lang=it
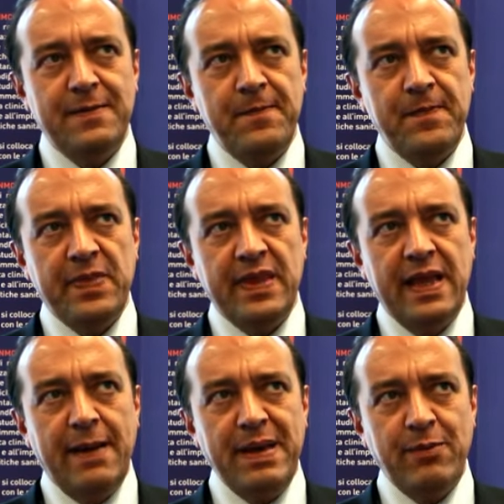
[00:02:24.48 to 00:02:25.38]

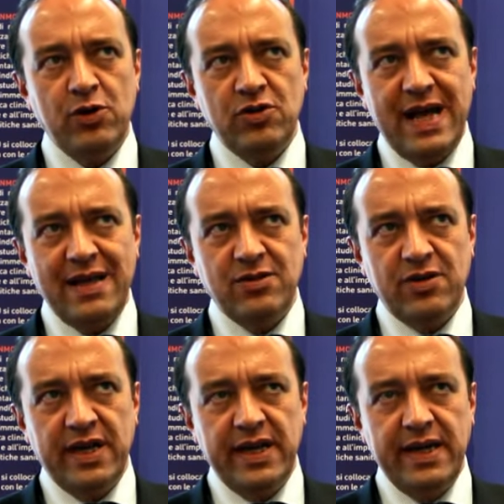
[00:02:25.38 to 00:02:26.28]
ehm, abbiamo
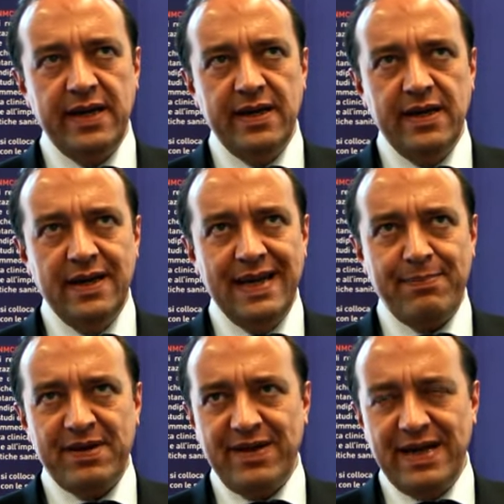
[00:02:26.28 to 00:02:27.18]
notato che
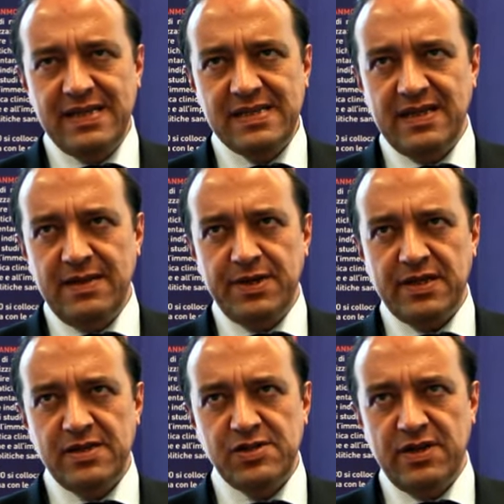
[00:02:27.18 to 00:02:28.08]
la prevalenza di
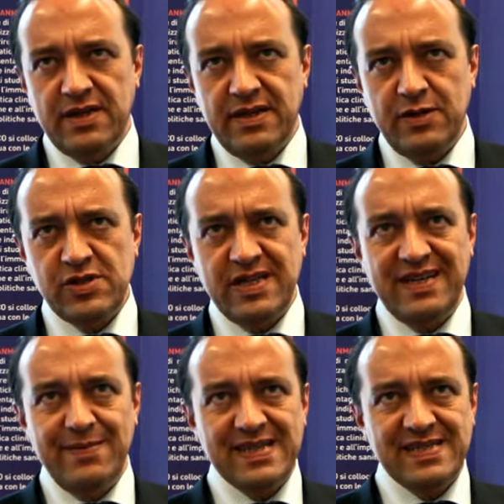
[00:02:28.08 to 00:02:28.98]
ipertensione arteriosa è
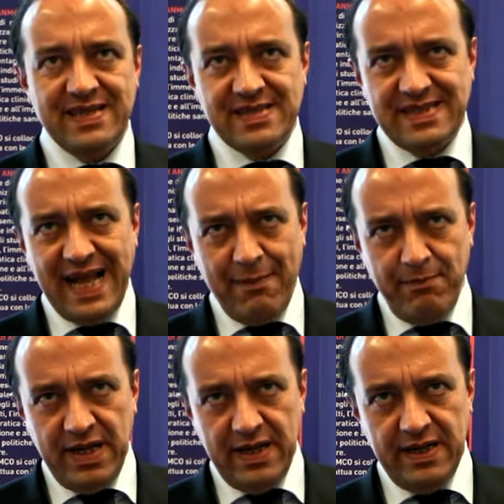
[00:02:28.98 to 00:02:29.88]
rimasta
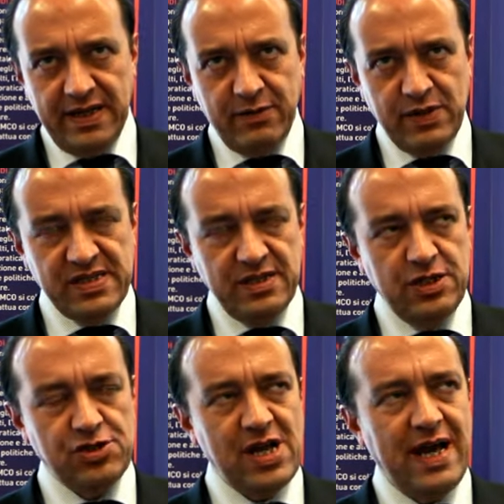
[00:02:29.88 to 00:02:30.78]
stabile in questi
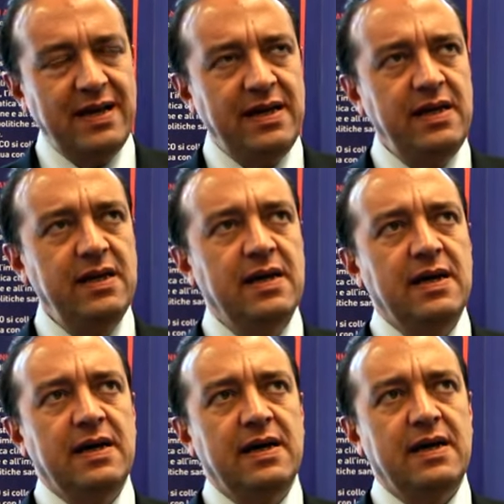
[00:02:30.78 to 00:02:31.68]
dieci anni,
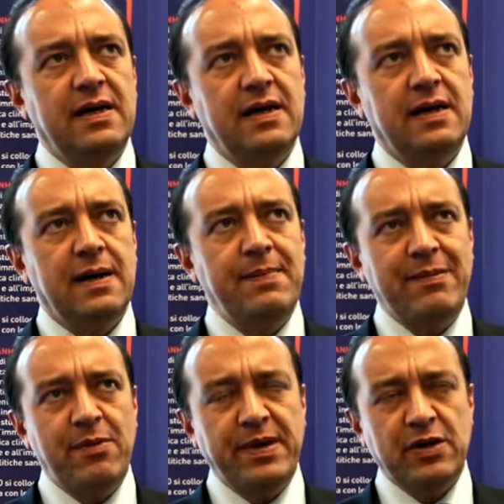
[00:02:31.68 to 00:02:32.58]
eh,
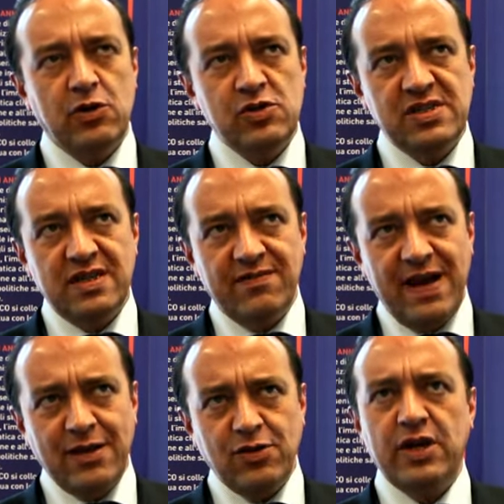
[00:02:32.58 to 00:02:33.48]
abbiamo però
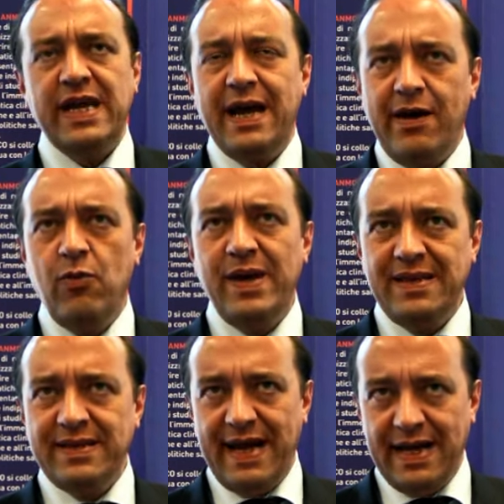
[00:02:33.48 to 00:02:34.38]
osservato che ha
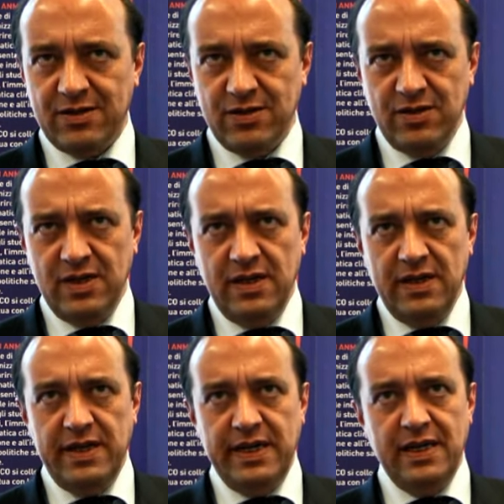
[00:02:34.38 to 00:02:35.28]
aumentato
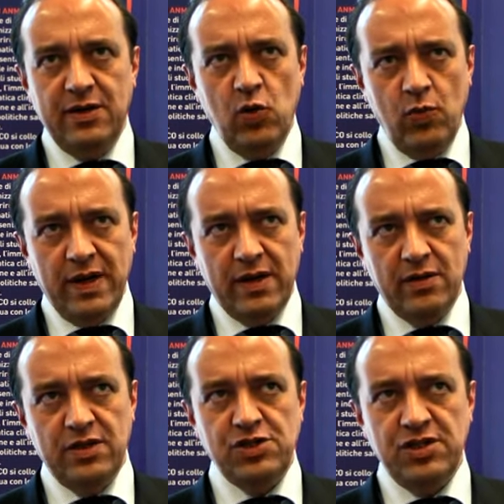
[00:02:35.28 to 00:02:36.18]
il
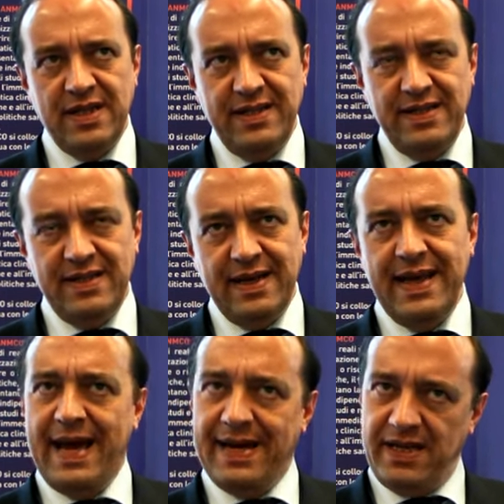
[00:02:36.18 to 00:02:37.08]
numero di cittadini
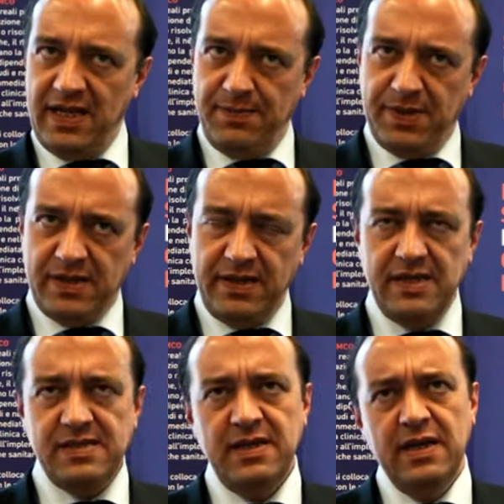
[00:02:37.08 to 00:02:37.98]
italiani
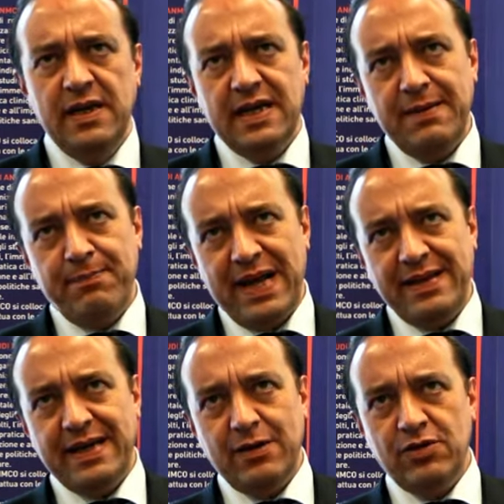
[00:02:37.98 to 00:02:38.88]
ipertesi che
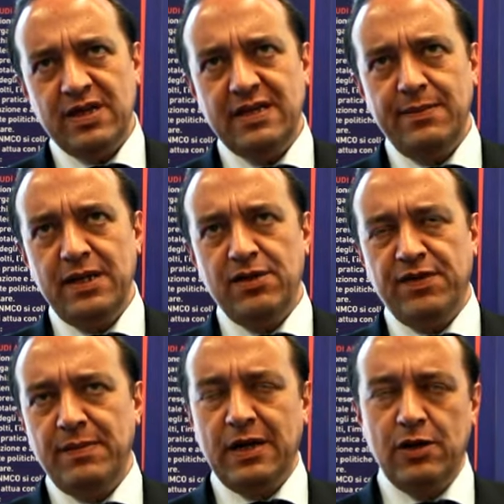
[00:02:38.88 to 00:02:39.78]
praticano un trattamento
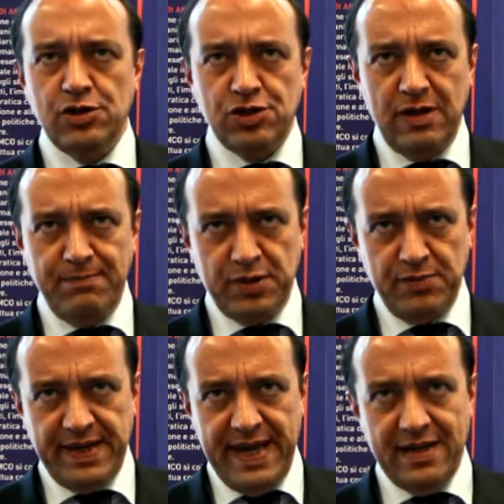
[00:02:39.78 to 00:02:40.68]
farmacologico
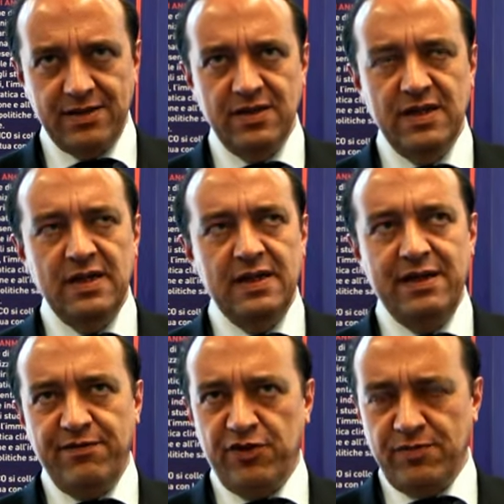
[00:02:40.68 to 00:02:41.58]
appropriato.
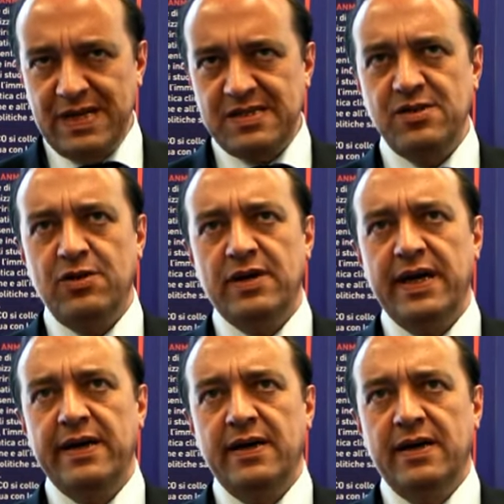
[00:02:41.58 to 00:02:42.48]

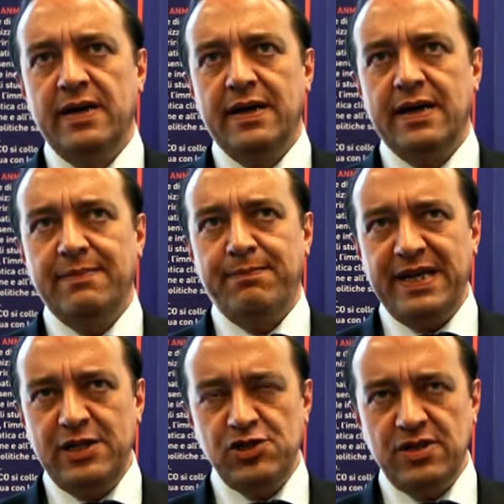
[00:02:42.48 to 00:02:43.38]
L'informazione eh,
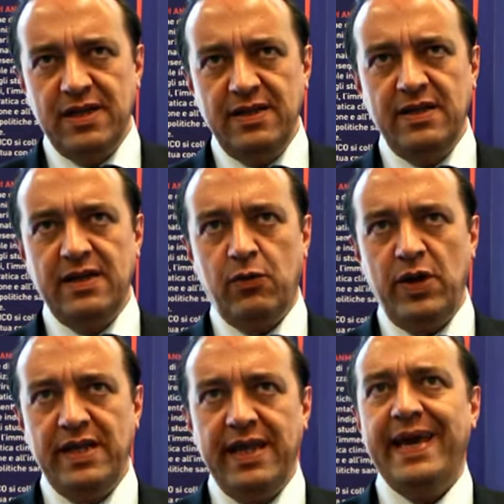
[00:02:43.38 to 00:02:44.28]
per i cittadini
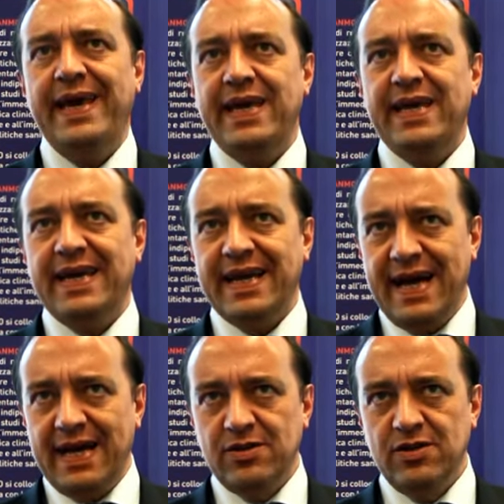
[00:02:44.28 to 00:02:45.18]
quindi è in
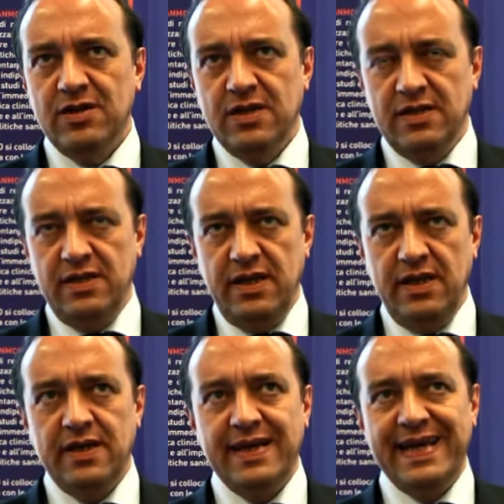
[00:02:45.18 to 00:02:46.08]
grado
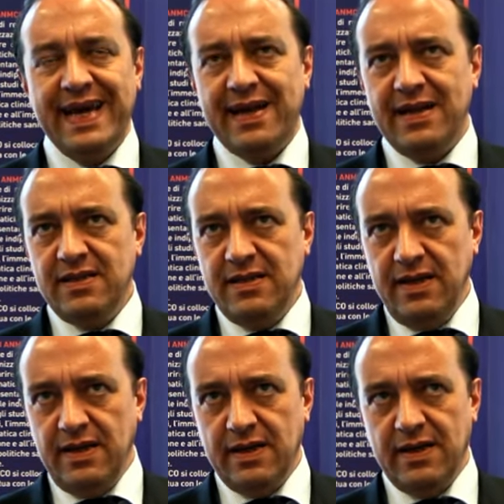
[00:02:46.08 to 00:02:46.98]
di
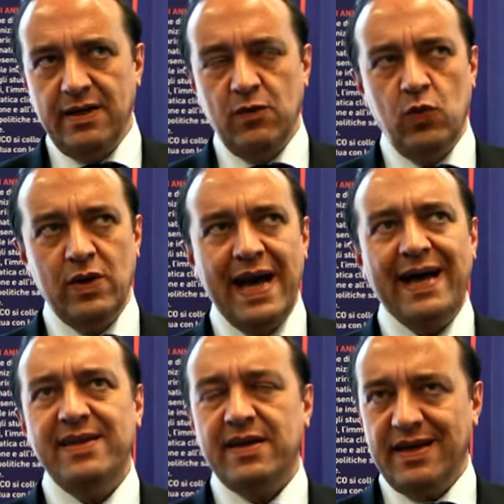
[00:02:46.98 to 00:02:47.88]
garantire
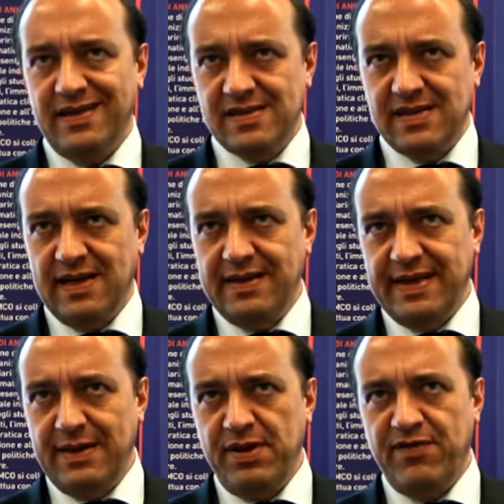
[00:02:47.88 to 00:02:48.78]
un'aderenza alle
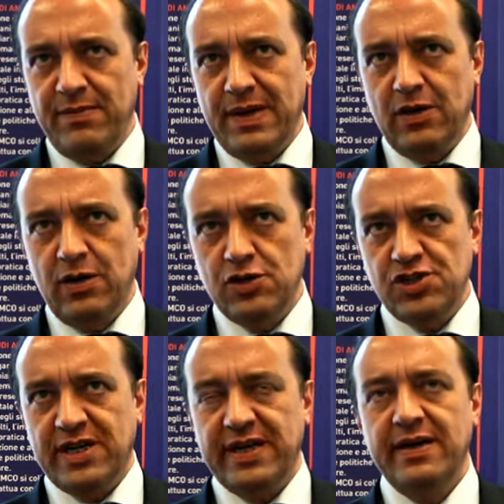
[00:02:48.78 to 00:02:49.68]
terapie
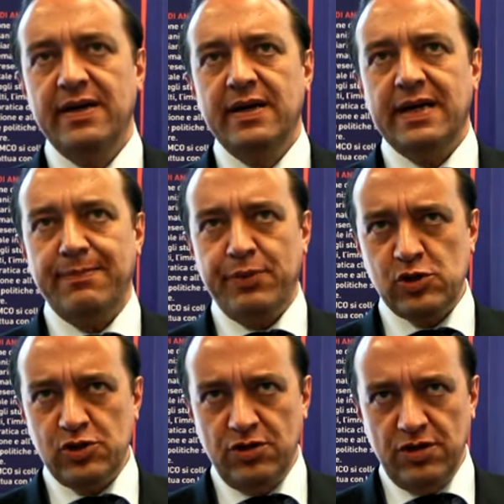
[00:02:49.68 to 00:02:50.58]
farmacologiche che
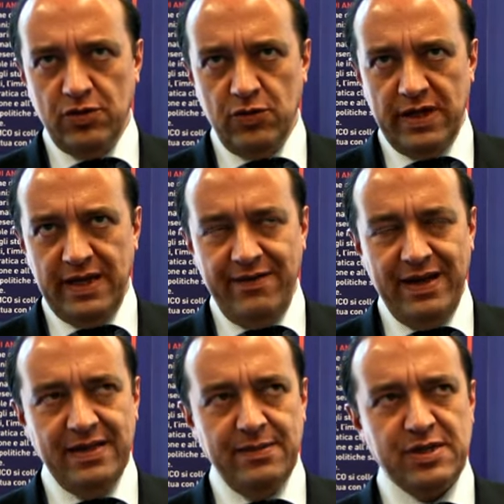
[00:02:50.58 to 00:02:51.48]
possono ridurre i
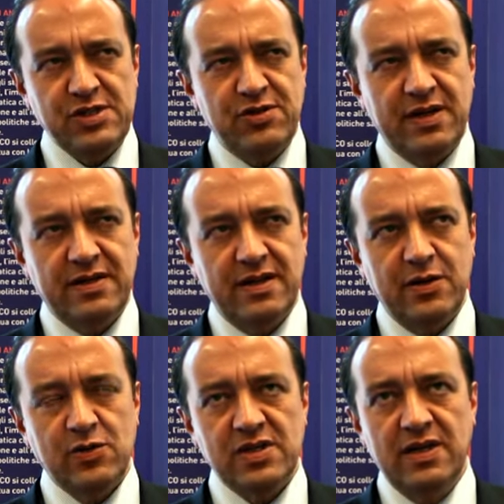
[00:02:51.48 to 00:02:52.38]
livelli di pressione
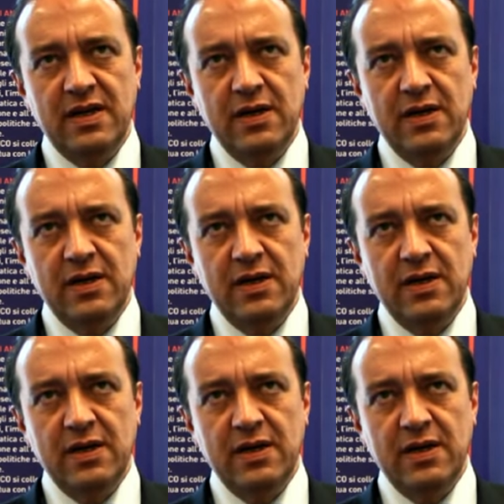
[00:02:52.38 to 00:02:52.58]
arteriosa.